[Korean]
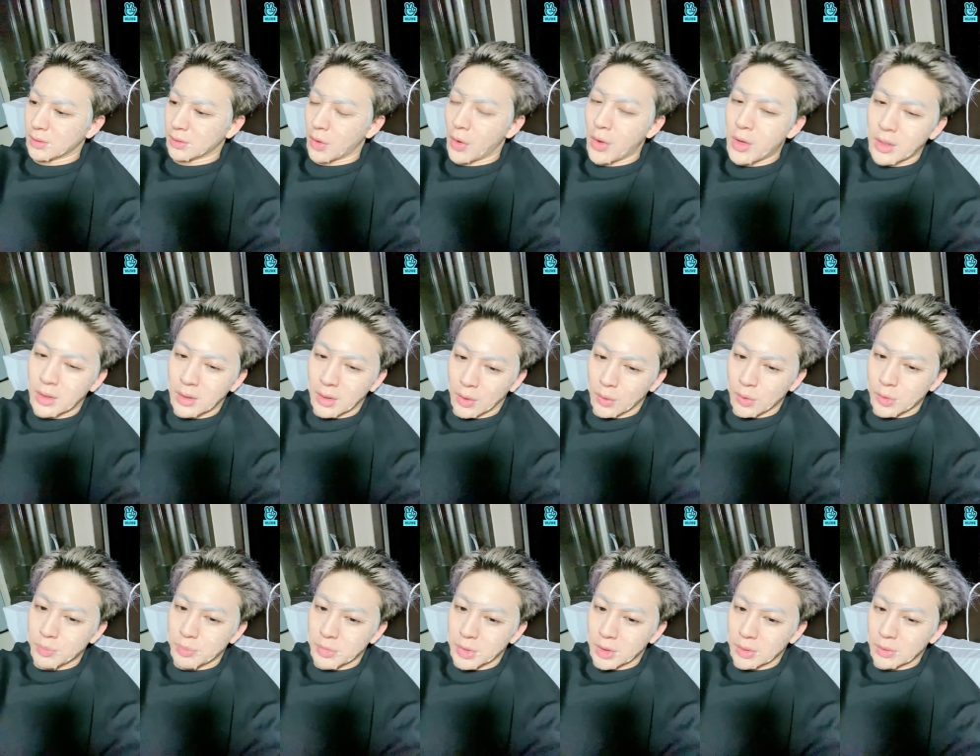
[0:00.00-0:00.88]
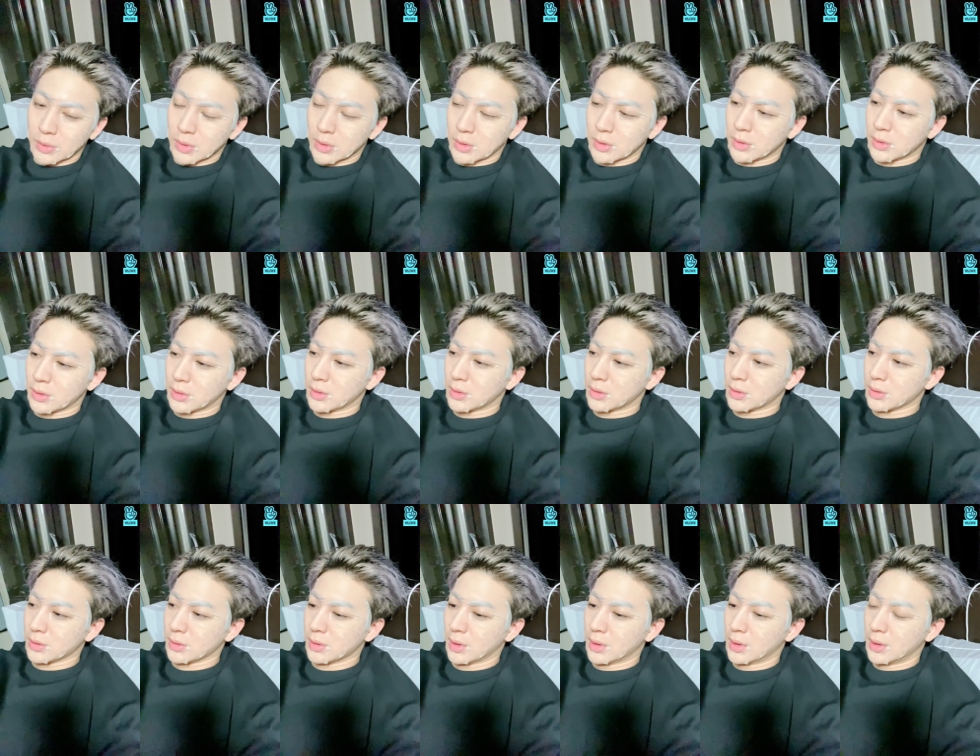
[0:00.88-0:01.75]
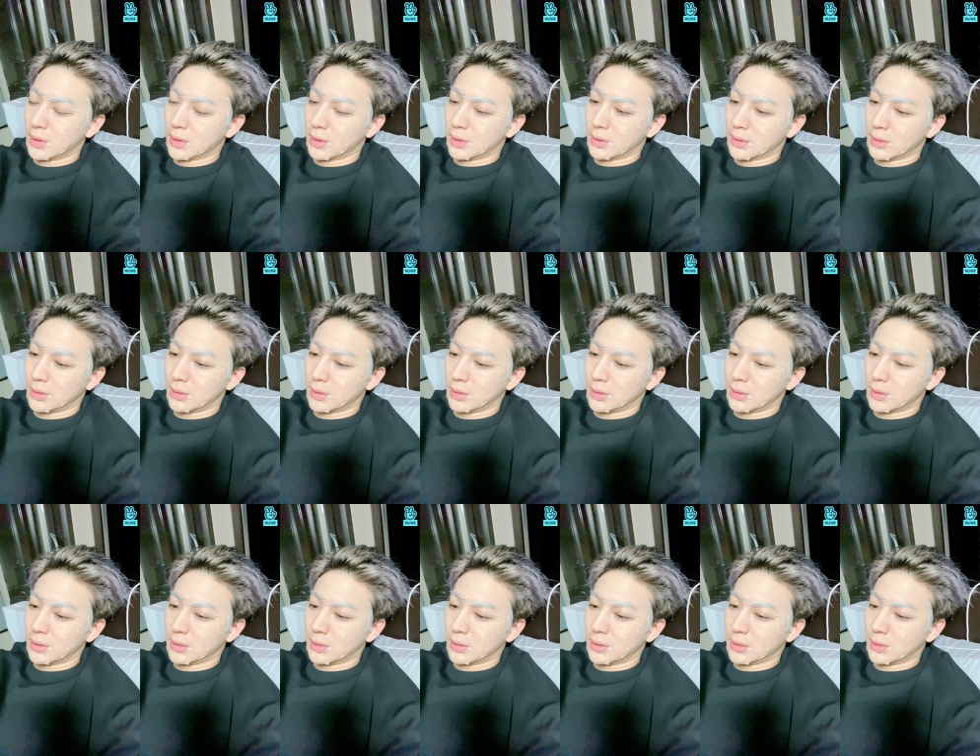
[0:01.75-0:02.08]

여행을 가고 싶더라고요. 근데